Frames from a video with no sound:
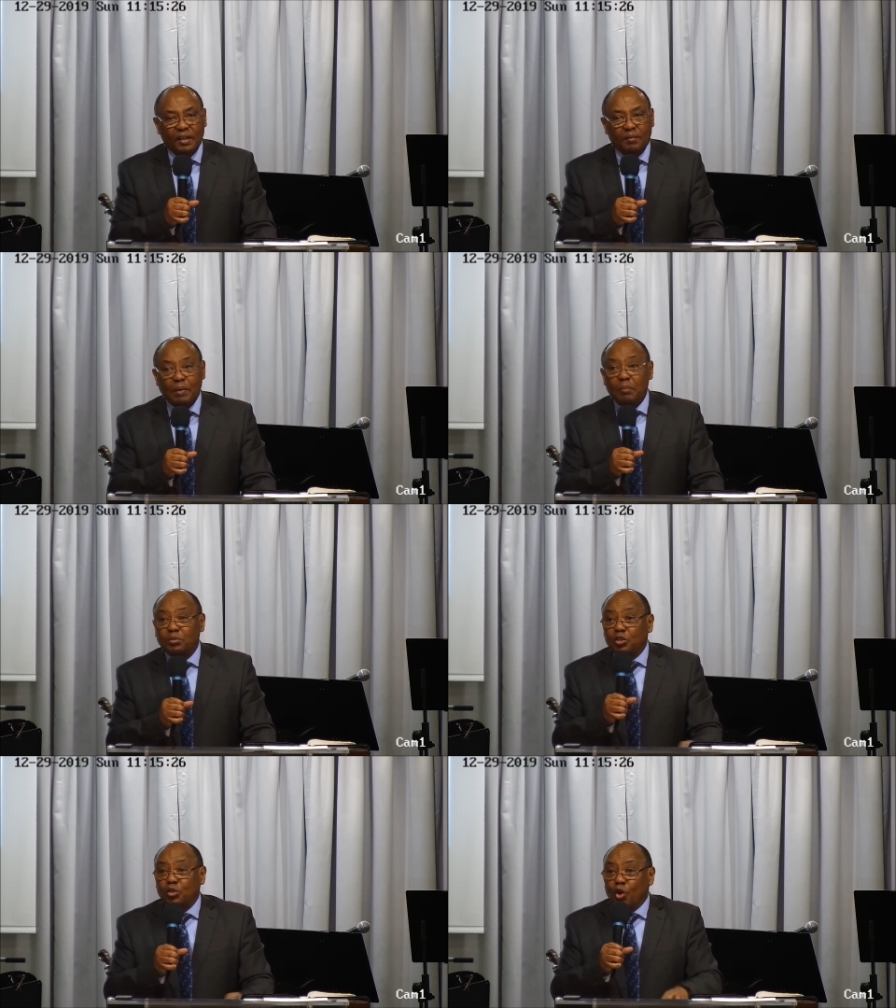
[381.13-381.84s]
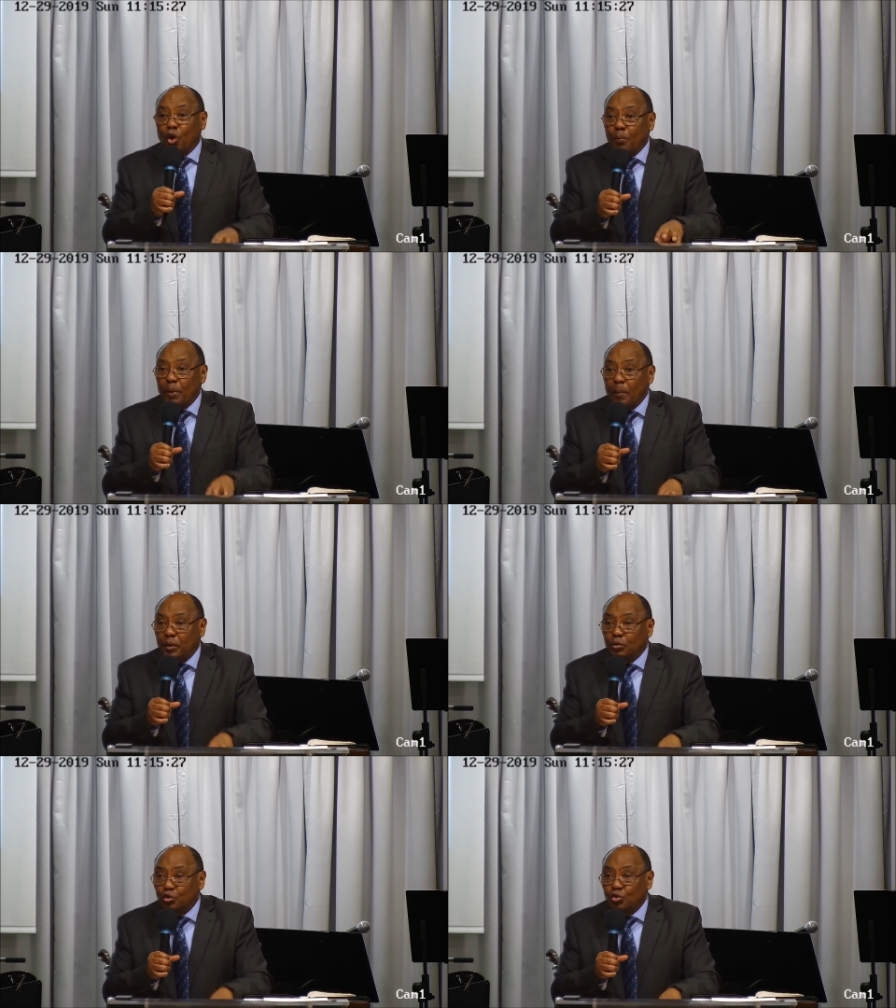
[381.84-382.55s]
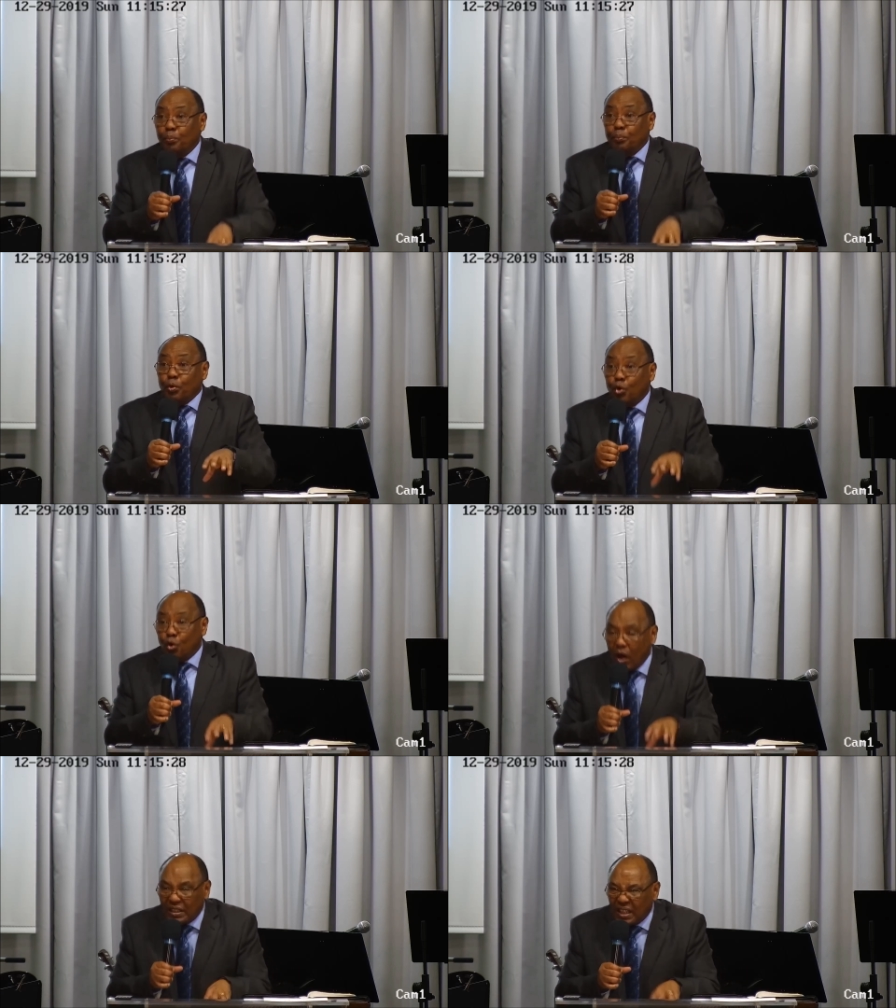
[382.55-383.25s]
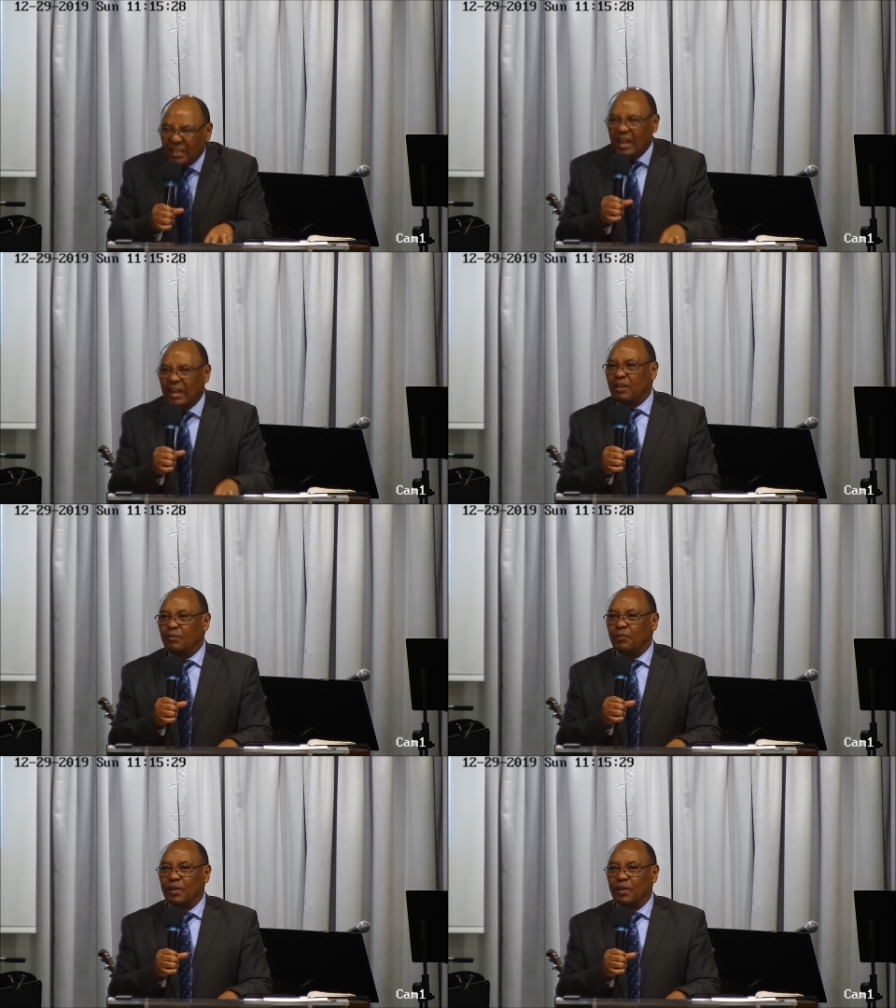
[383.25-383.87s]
Même si tu ne comprends pas toujours pourquoi ça t'arrive.